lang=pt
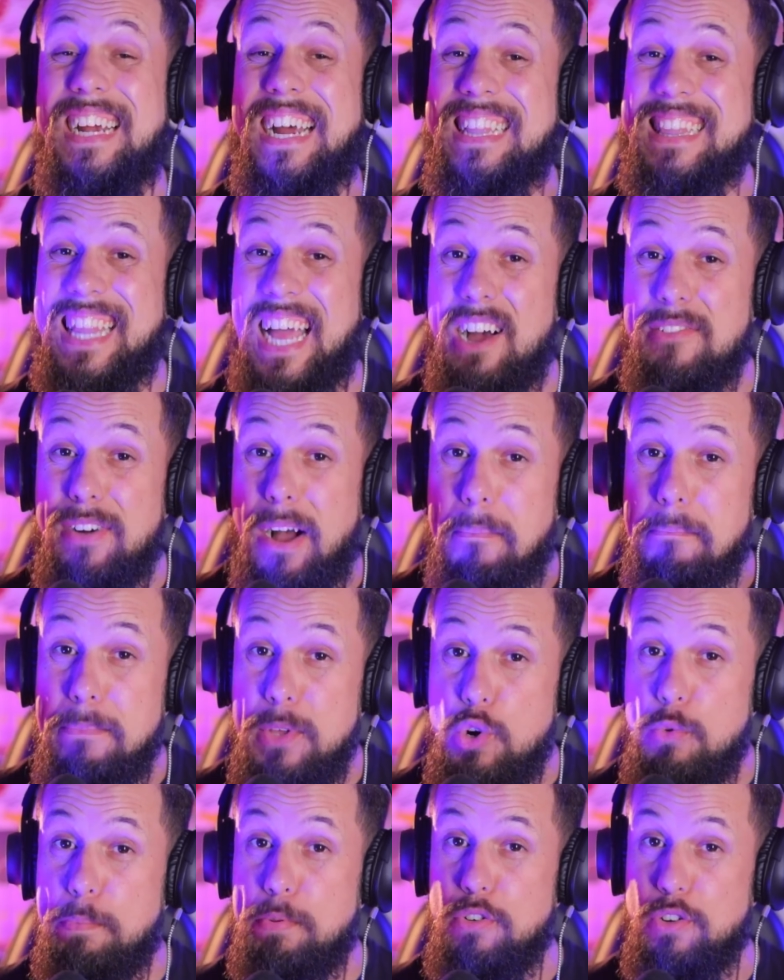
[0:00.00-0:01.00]
já tava a
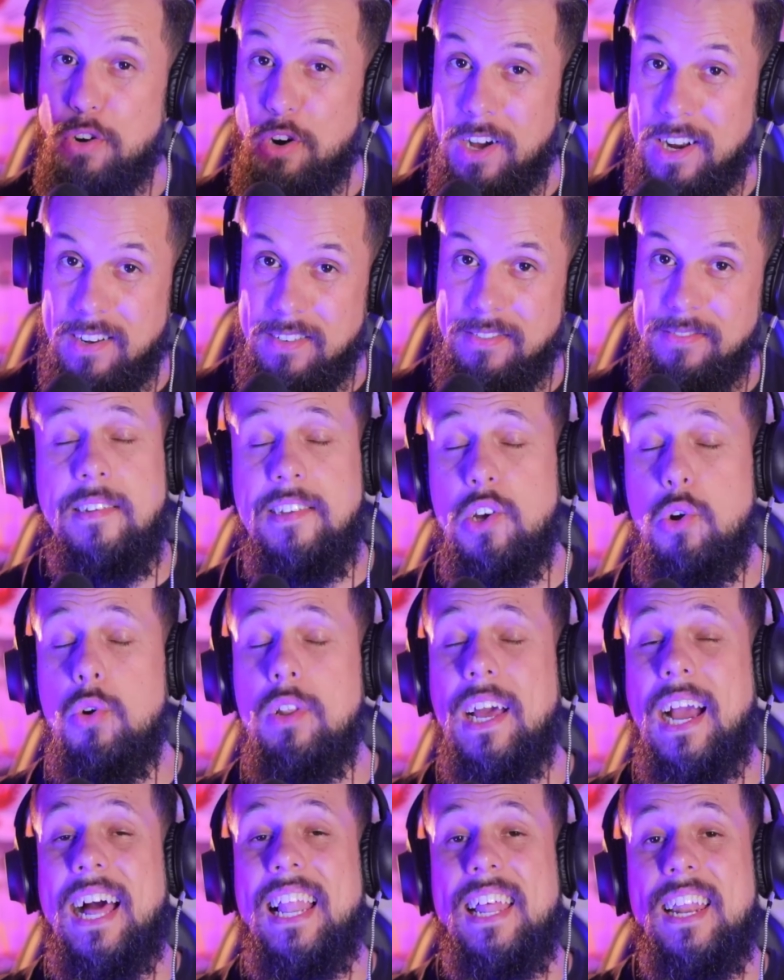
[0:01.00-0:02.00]
mil por hora.
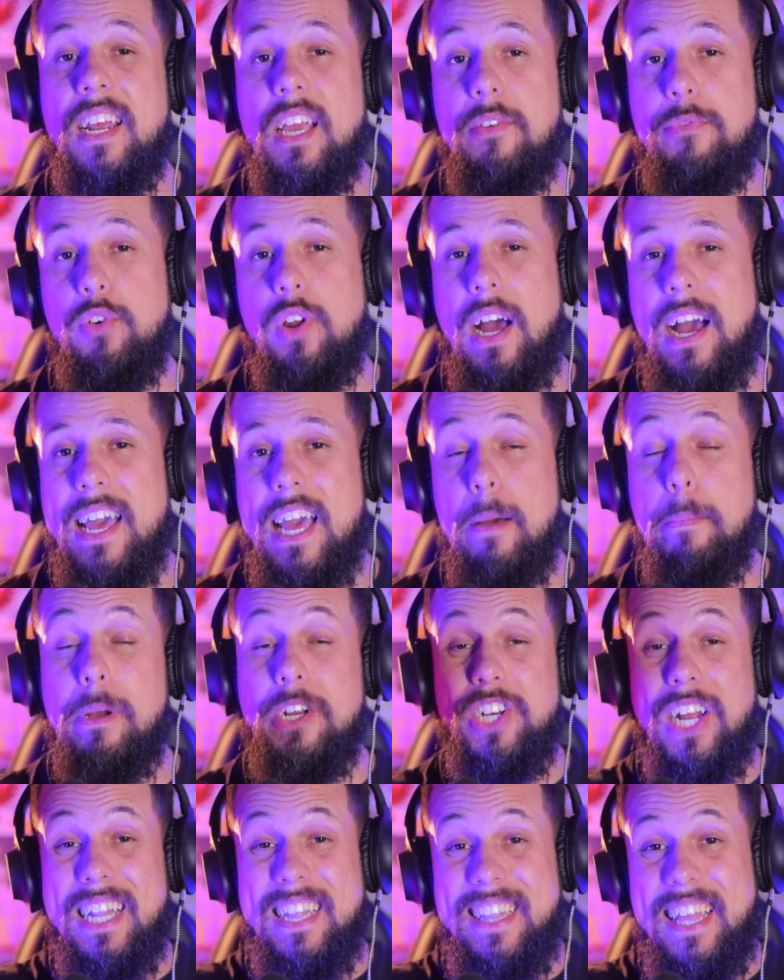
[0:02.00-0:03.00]
Segundo a galera que viu na
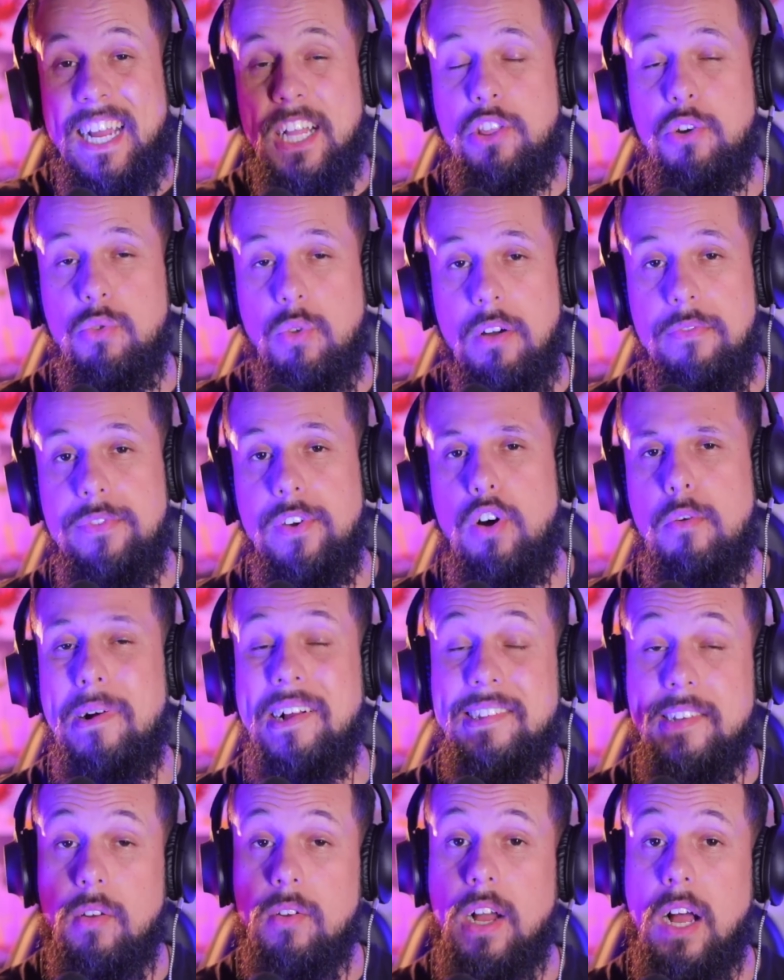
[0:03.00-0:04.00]
época, já dentro do avião,
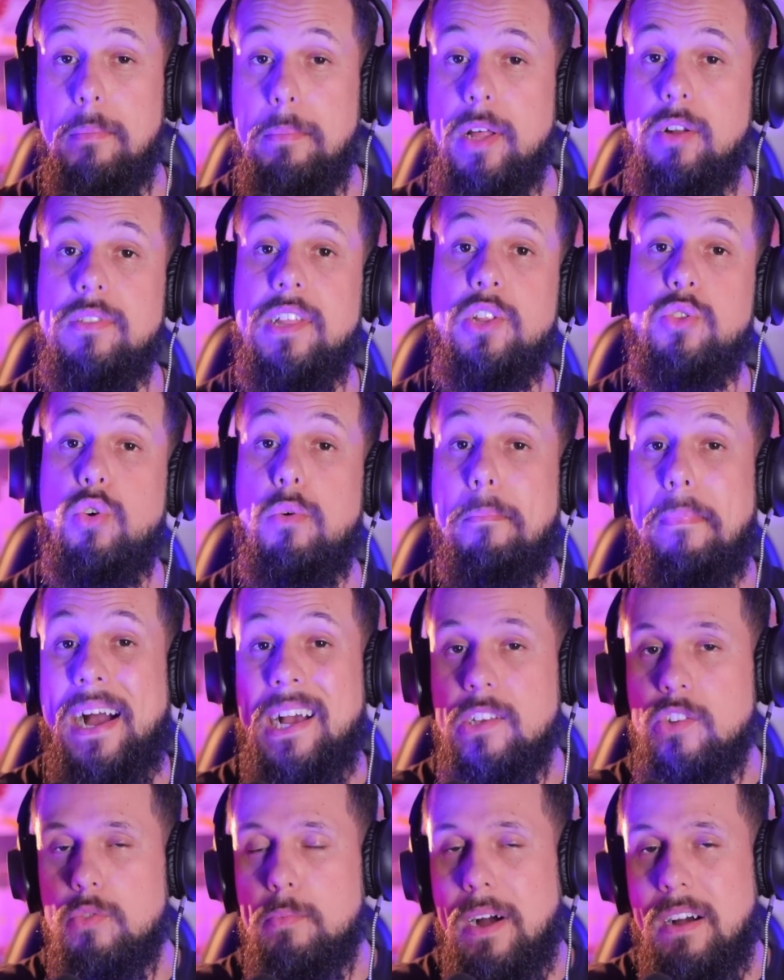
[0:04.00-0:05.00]
Marcelo Camelo Camelo tentou
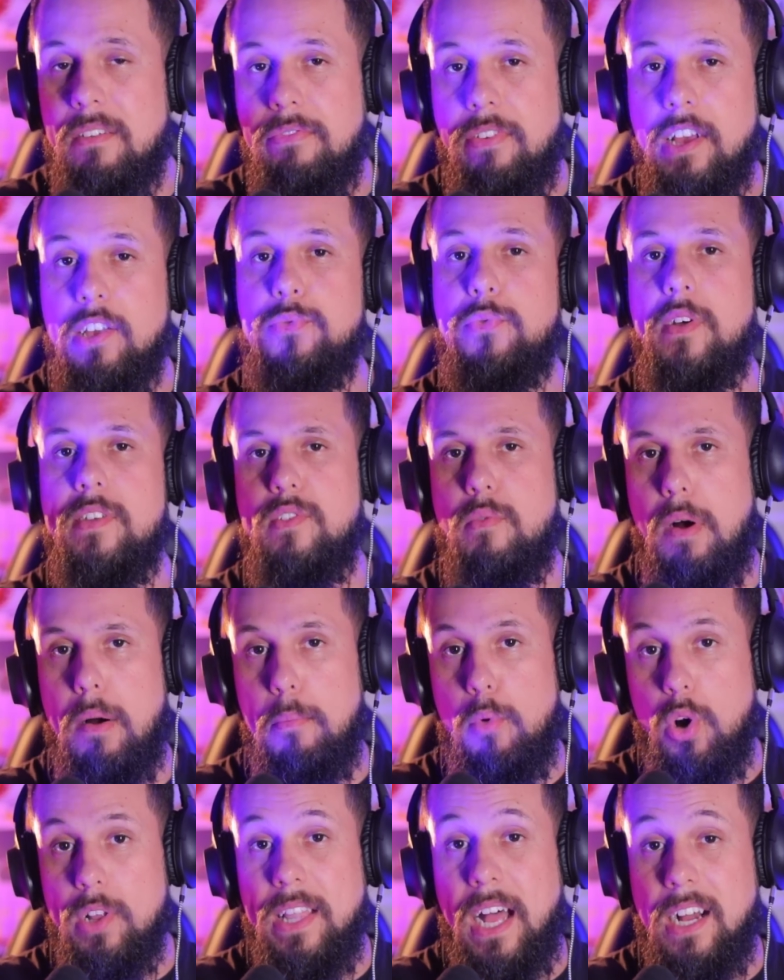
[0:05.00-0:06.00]
mais uma vez fazer uma
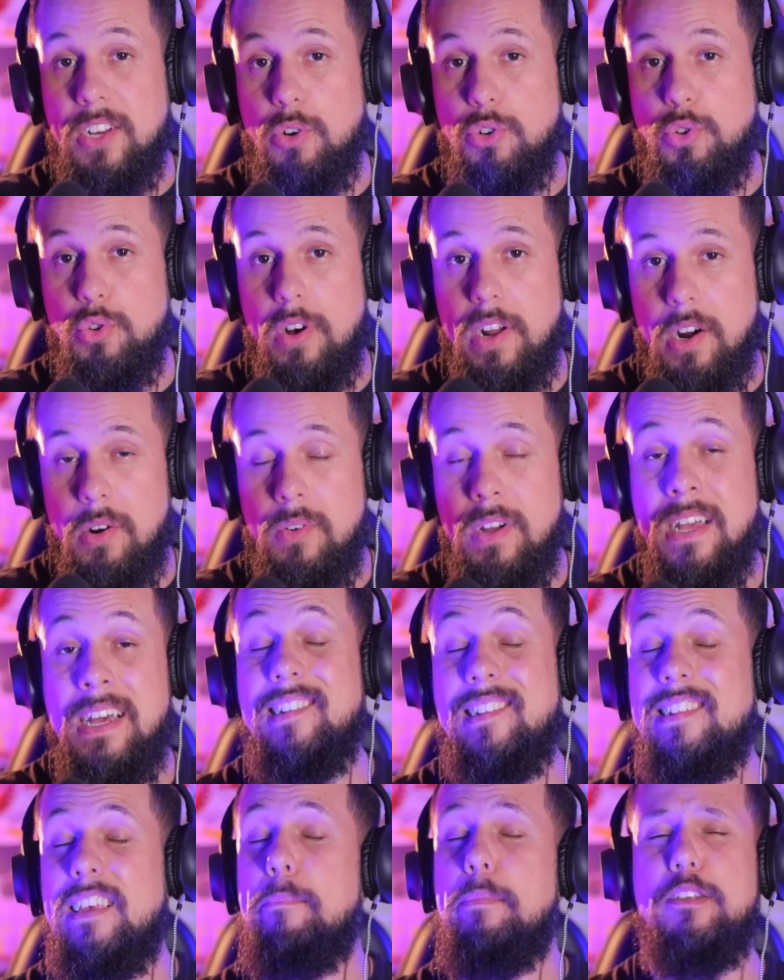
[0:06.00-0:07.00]
abordagem ao Chorão,
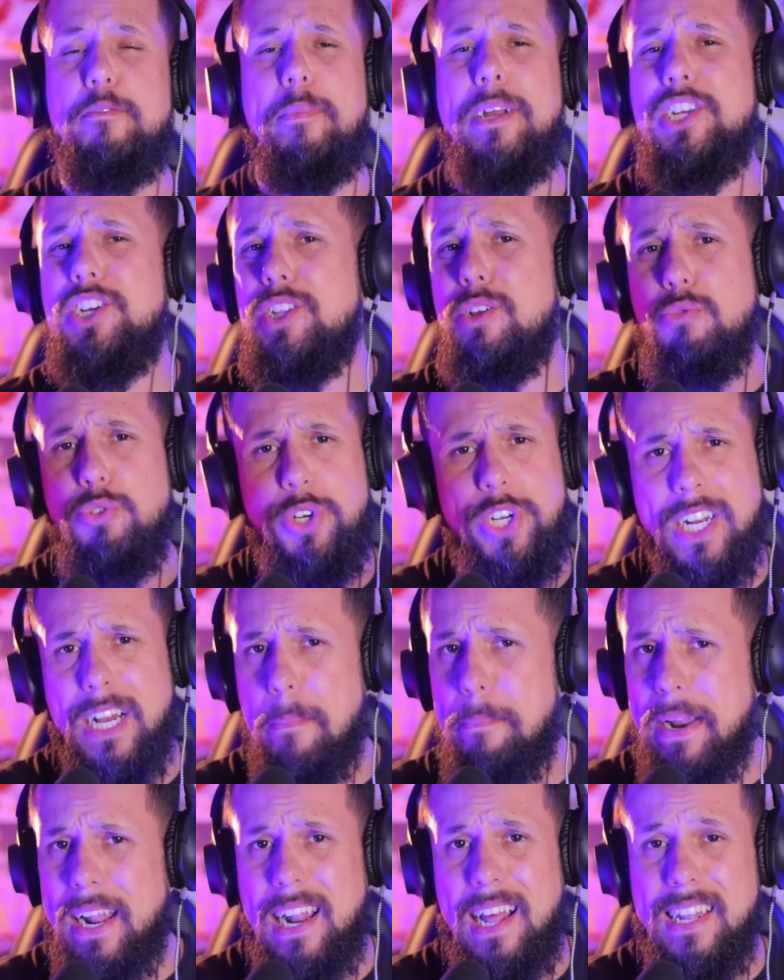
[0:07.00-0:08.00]
que simplesmente deu um
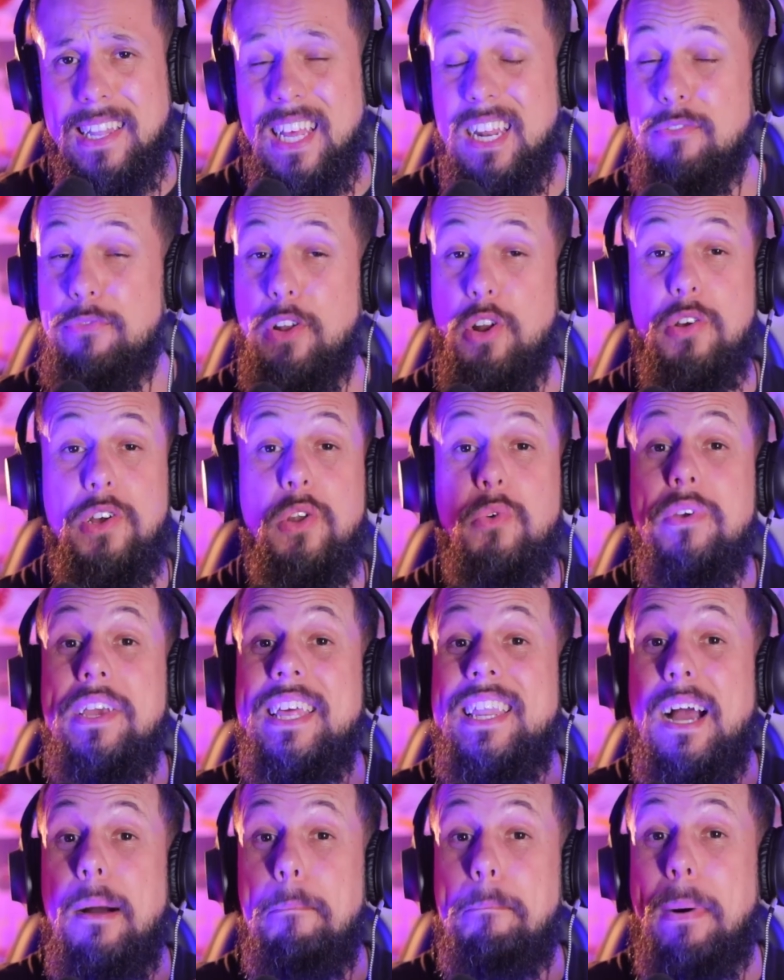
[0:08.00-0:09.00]
chega para lá nele e falou que não
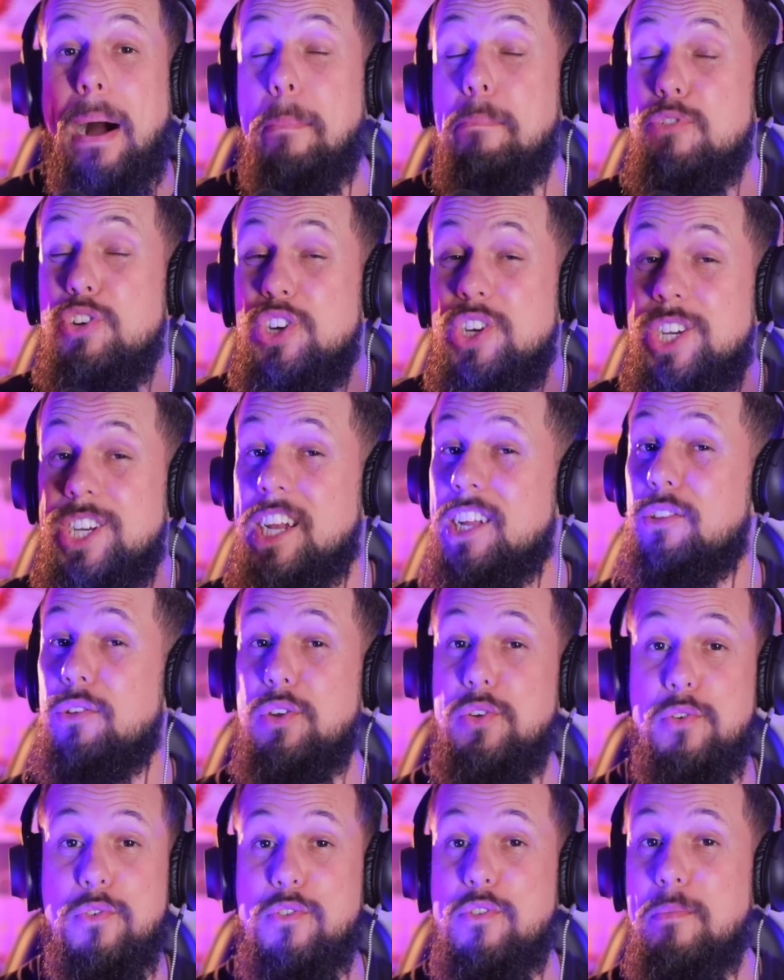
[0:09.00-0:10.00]
queria papo de jeito
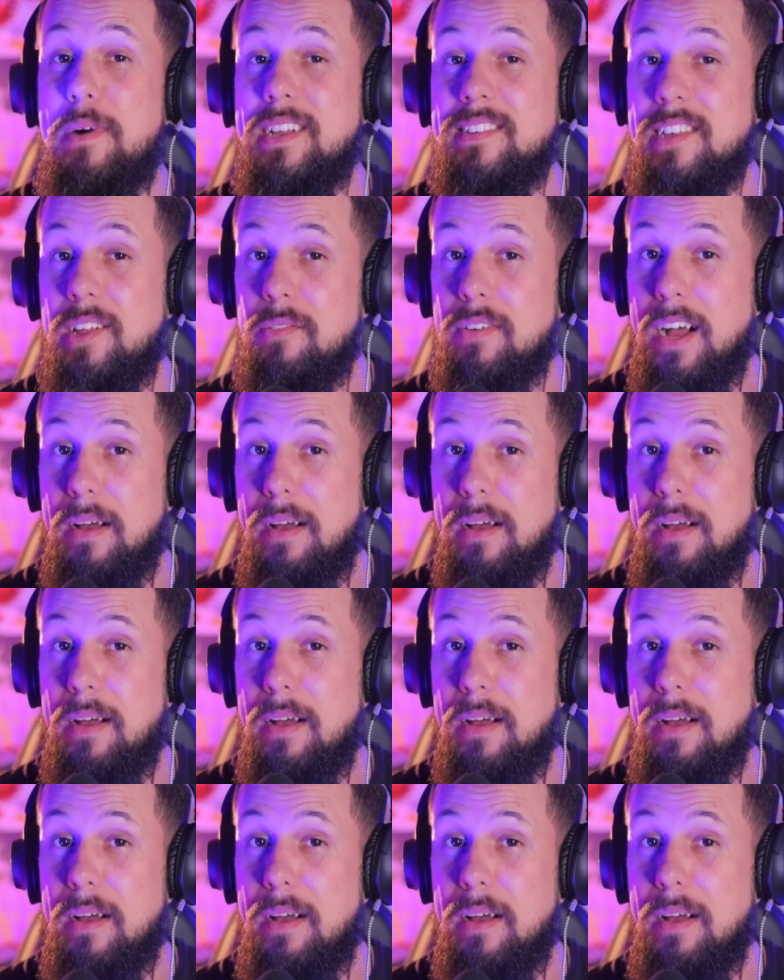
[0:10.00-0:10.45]
nenhum com o Marcelo